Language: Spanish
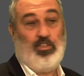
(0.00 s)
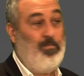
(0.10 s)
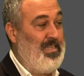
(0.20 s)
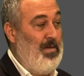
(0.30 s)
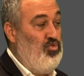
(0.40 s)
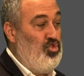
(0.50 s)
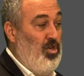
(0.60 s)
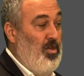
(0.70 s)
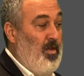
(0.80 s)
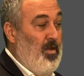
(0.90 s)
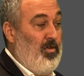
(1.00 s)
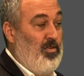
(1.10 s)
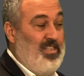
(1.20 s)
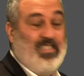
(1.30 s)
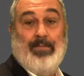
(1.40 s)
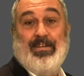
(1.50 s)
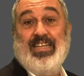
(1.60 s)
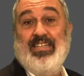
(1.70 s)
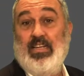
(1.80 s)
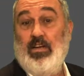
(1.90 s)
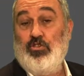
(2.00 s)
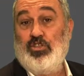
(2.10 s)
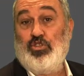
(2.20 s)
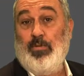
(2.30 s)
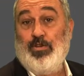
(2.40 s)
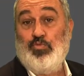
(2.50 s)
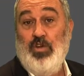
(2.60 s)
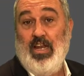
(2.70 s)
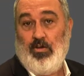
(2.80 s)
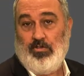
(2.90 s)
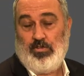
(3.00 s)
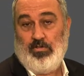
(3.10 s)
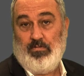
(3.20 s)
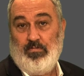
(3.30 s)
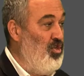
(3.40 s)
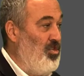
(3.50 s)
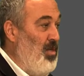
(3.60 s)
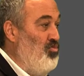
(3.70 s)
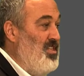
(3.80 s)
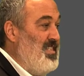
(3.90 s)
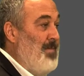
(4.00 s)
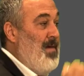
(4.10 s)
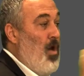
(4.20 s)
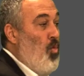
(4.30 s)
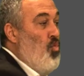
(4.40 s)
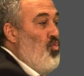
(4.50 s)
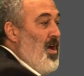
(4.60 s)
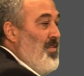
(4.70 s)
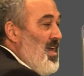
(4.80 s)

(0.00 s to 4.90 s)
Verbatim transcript: Esto pasa mucho con sistemas que tienen los stop muy lejos. Si yo tengo un sistema 1 a